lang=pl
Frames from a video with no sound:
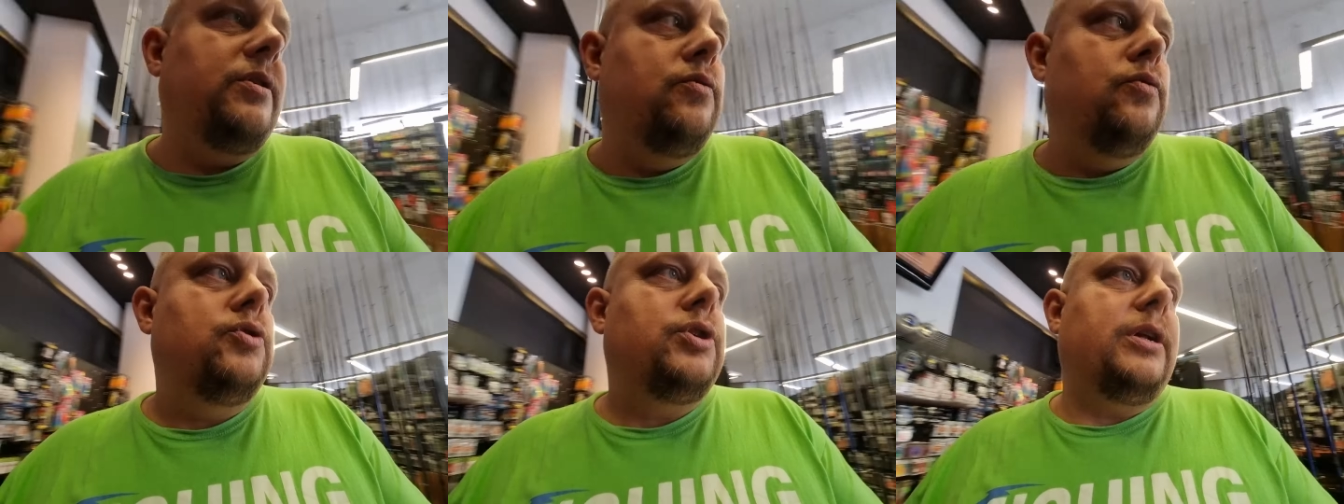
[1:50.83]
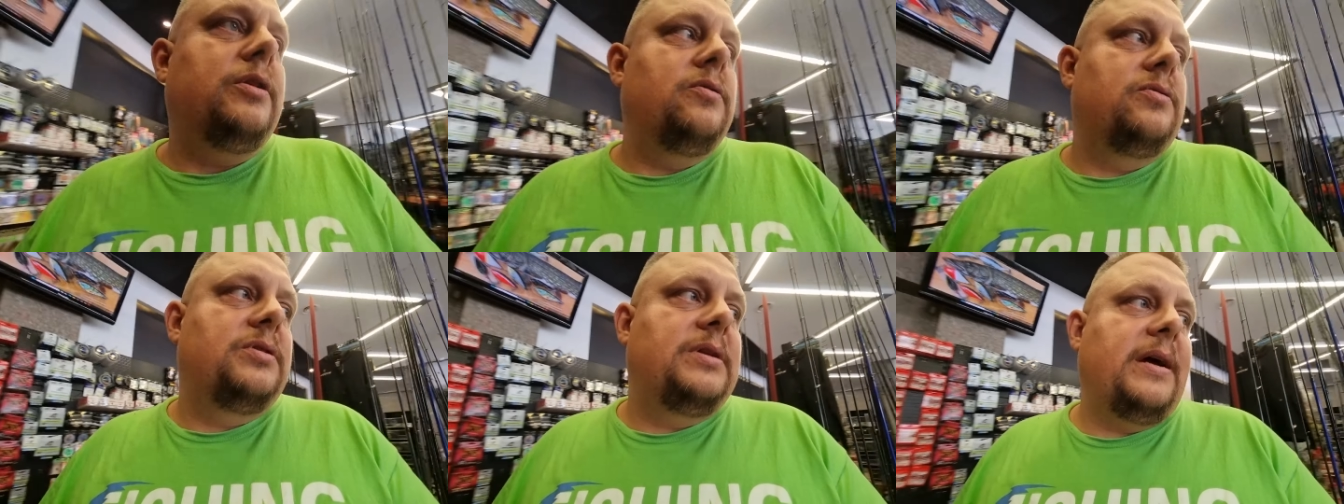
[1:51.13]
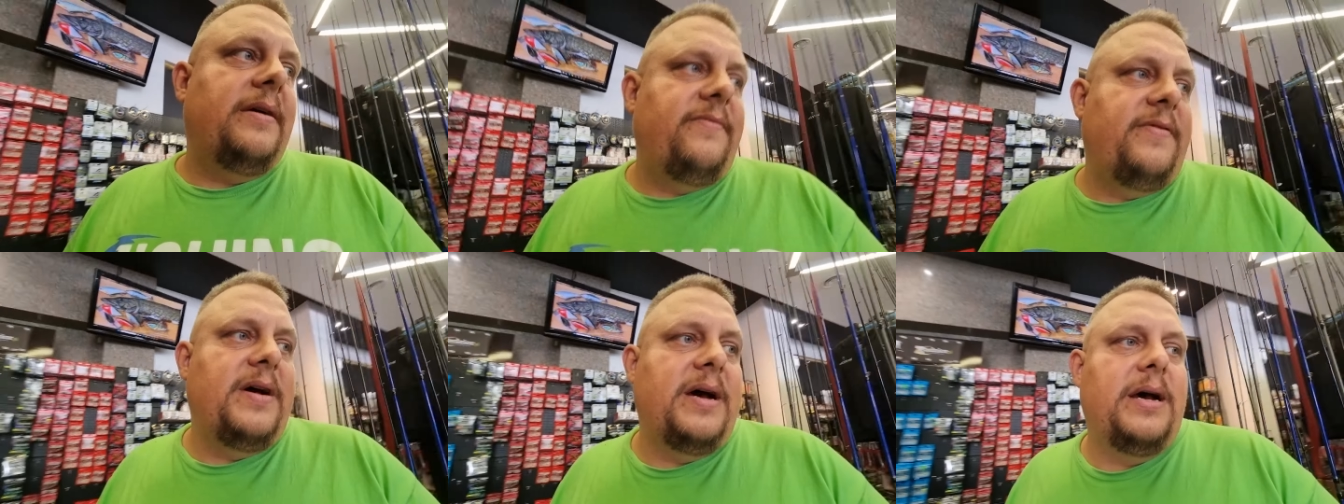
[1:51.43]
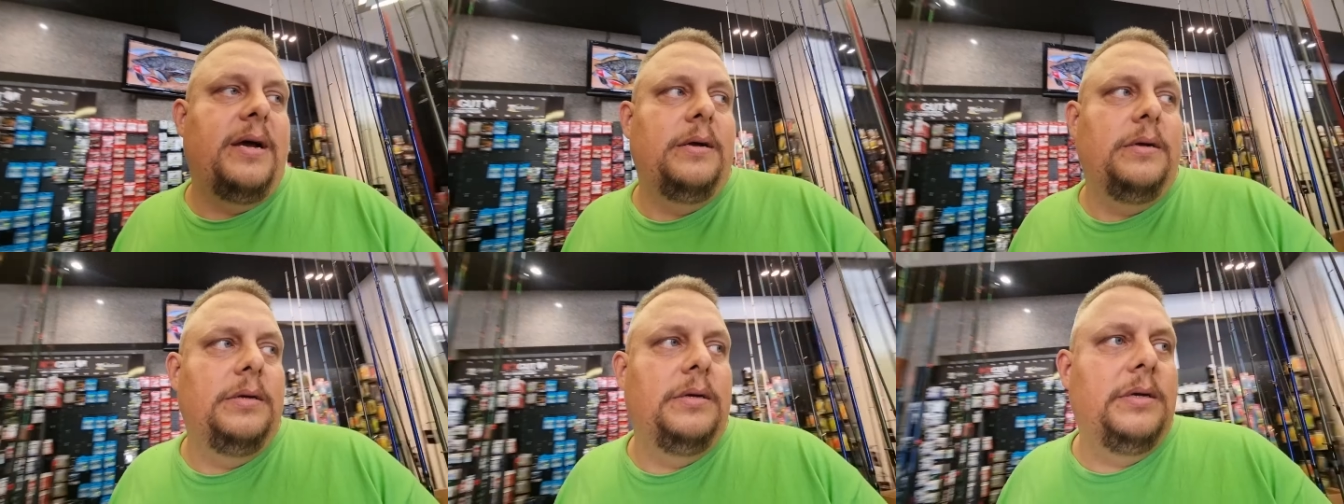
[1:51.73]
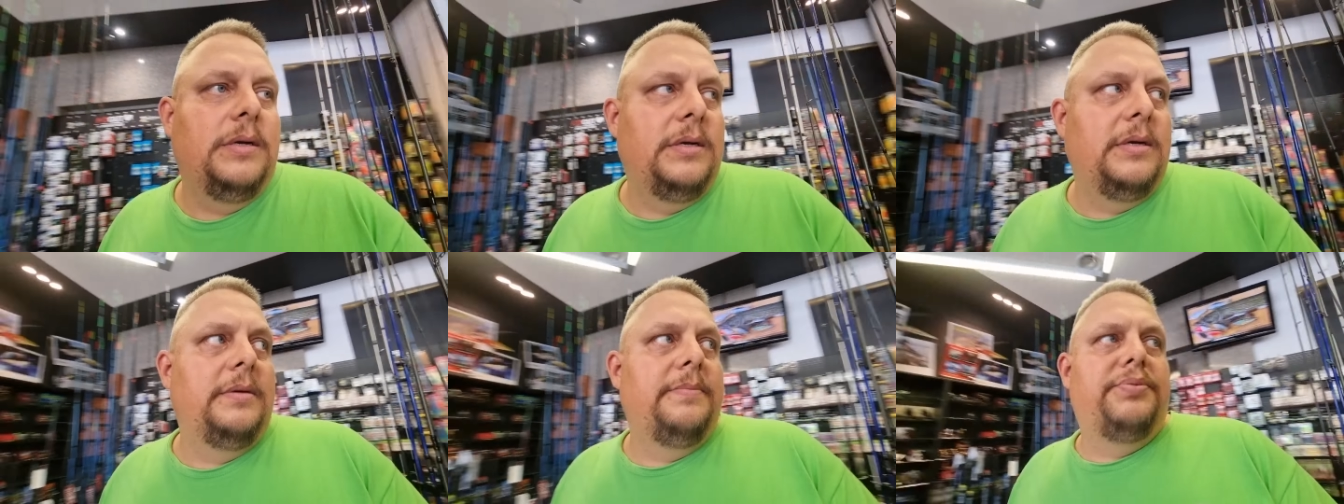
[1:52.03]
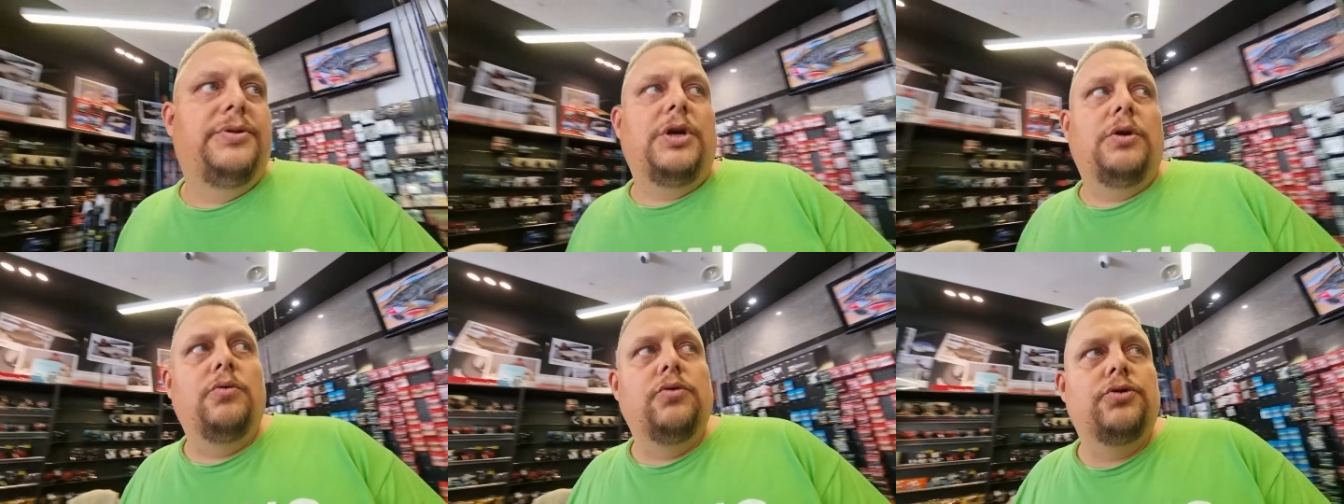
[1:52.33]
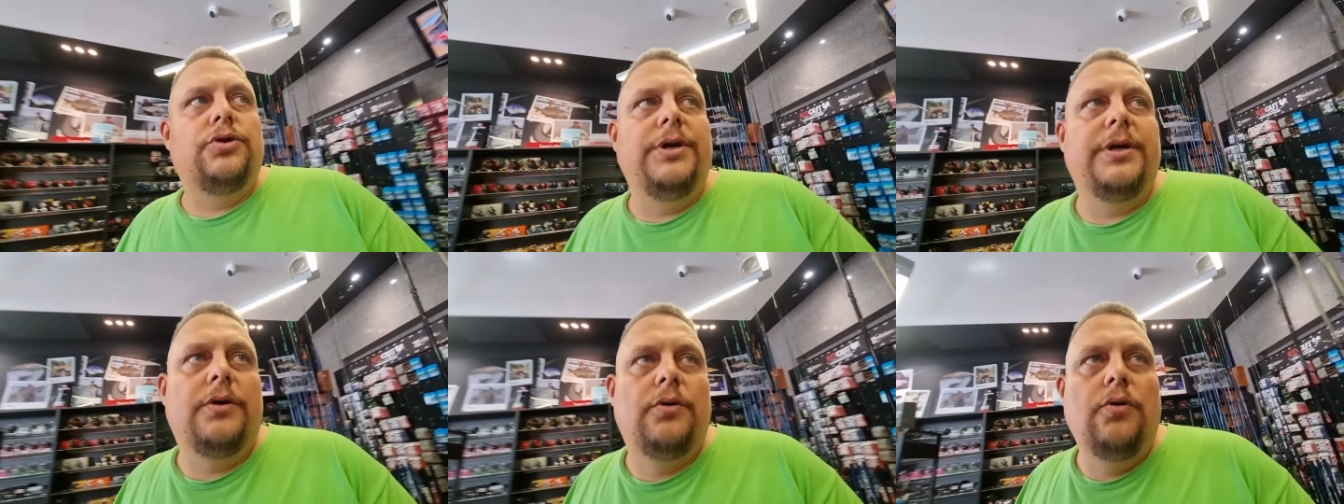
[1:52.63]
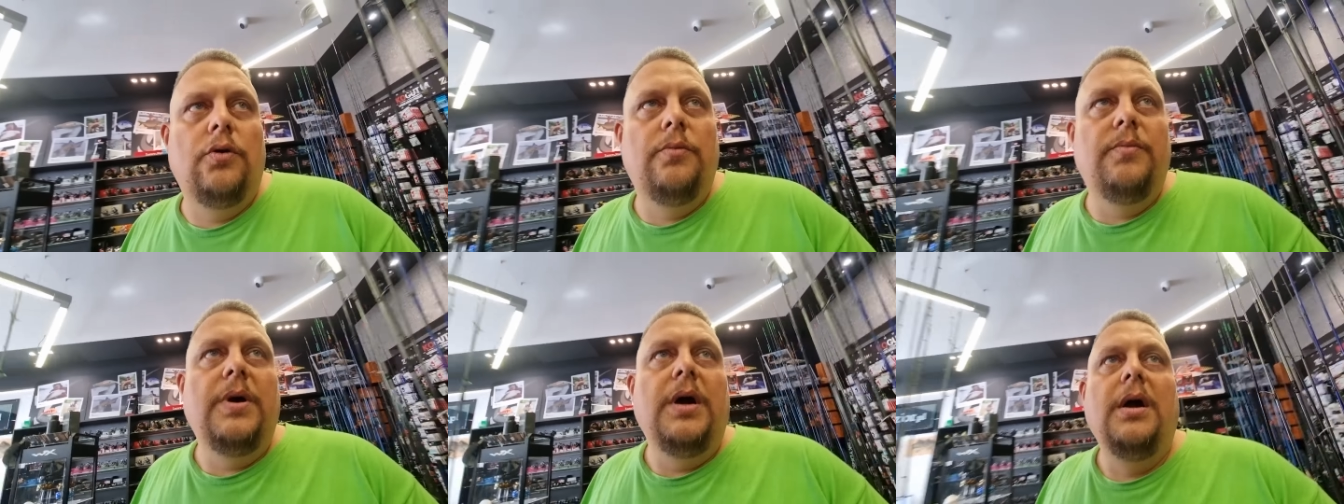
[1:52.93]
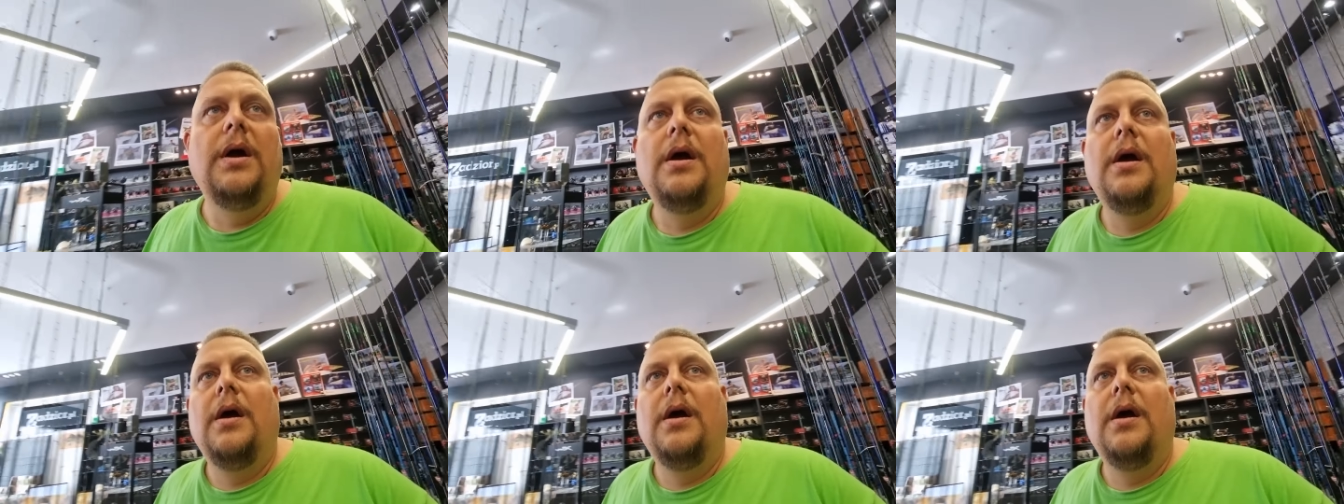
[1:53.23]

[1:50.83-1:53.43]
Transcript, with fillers: duża dostawa yy, przeróżnych gum